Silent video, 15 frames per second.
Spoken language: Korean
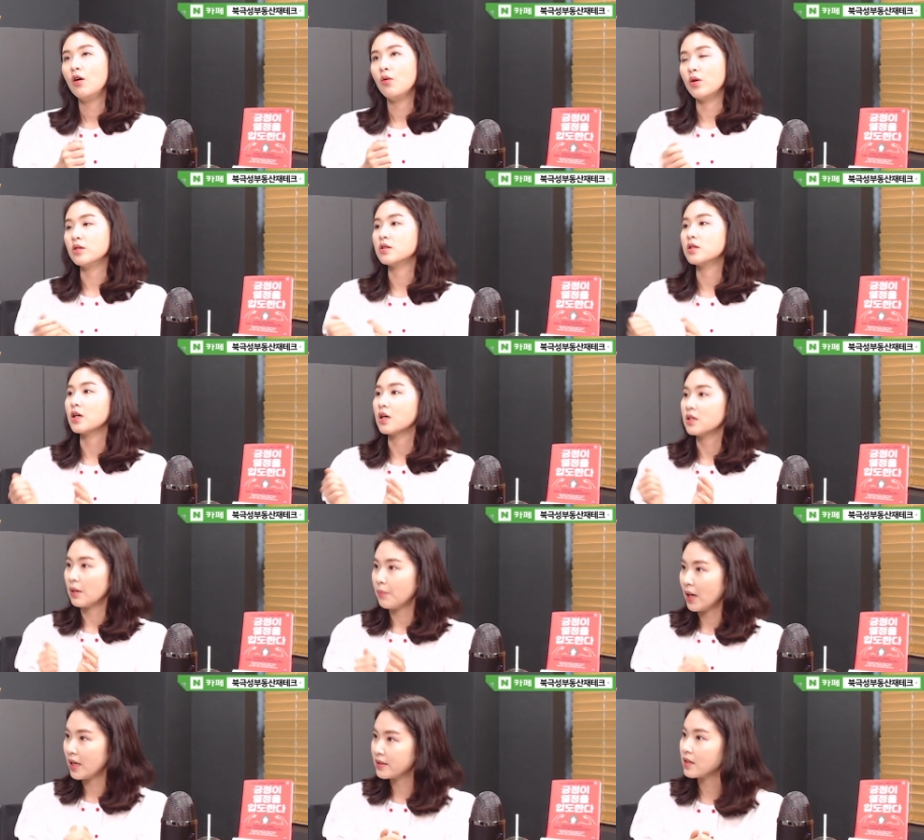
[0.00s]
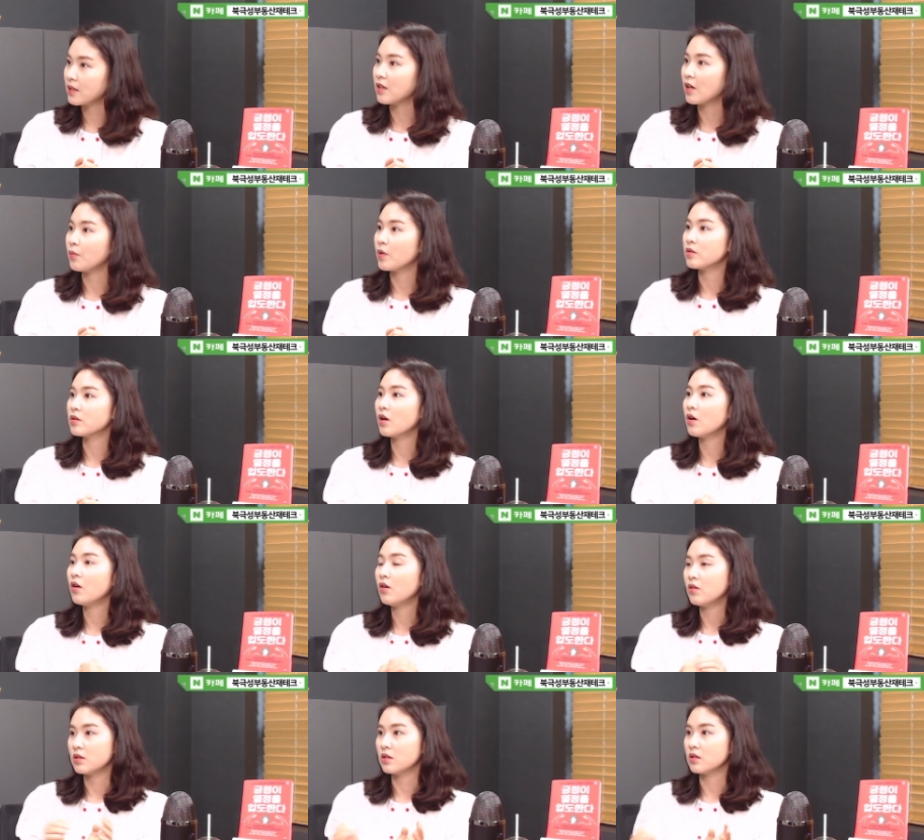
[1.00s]
월세가 다
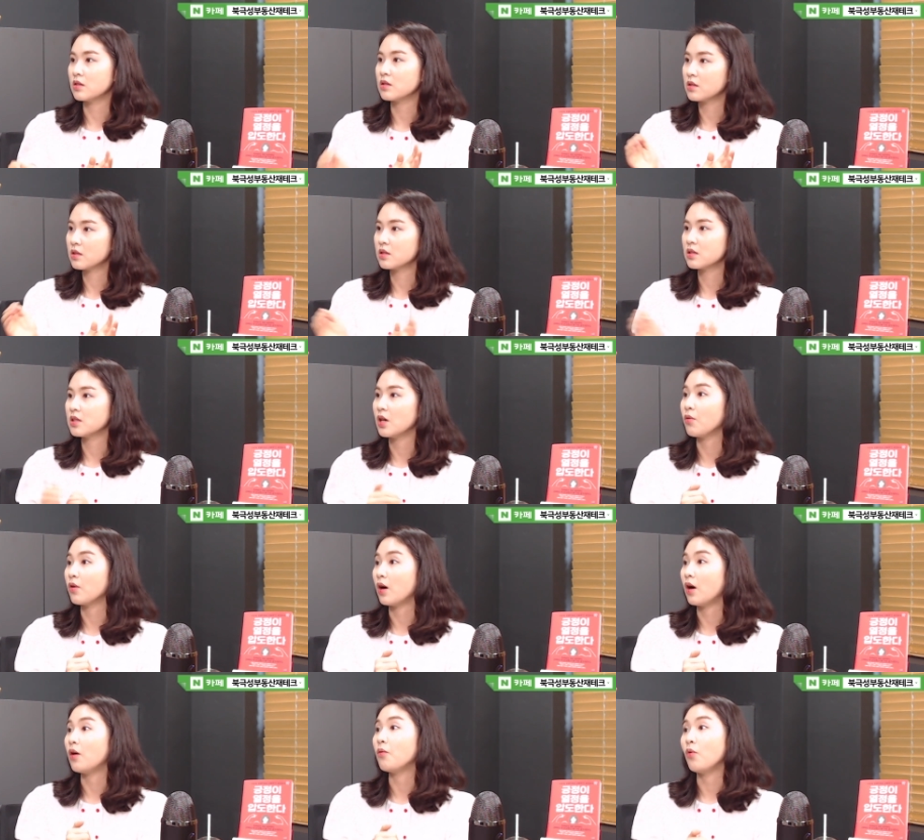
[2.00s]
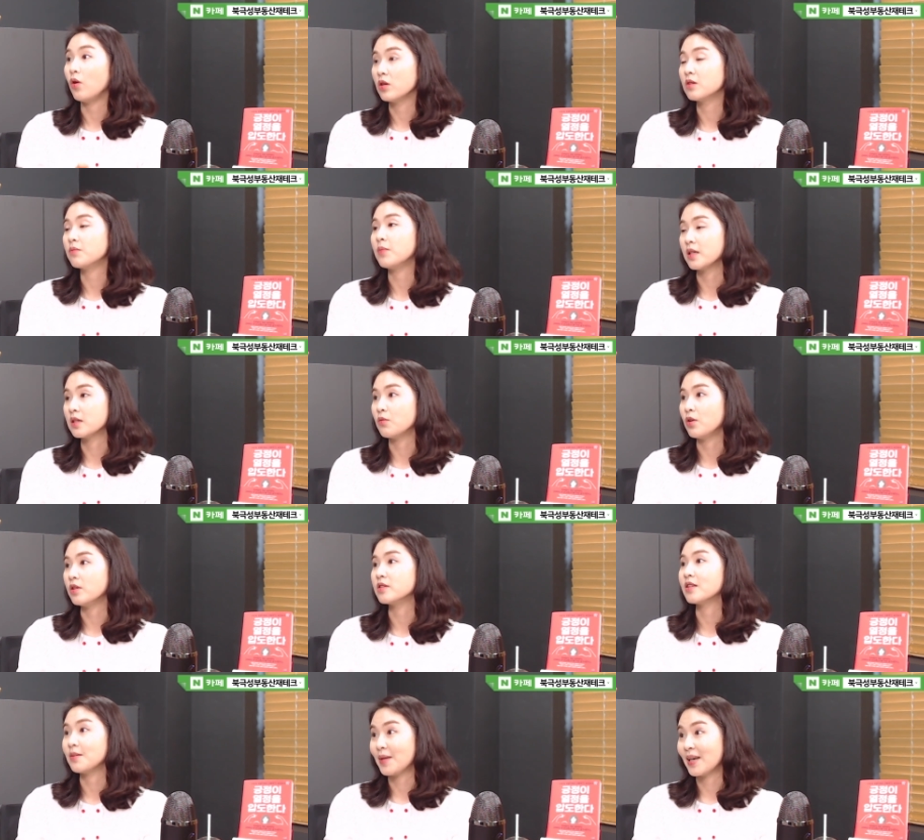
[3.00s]
발생되면서 이제 제가 월급만큼
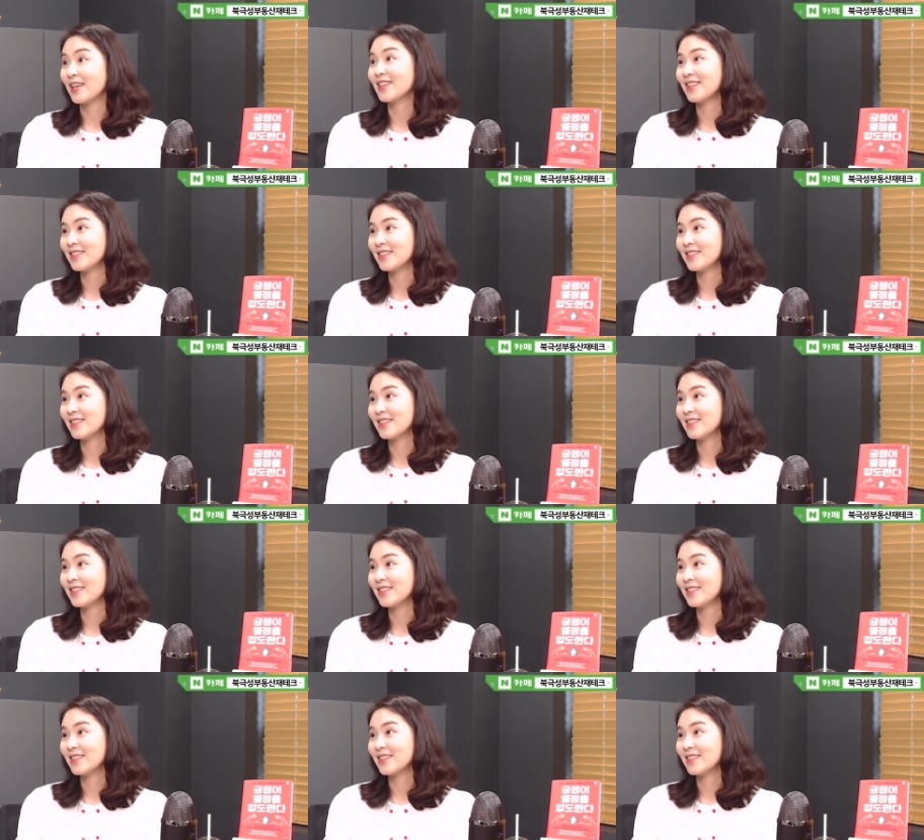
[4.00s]
월세를 받게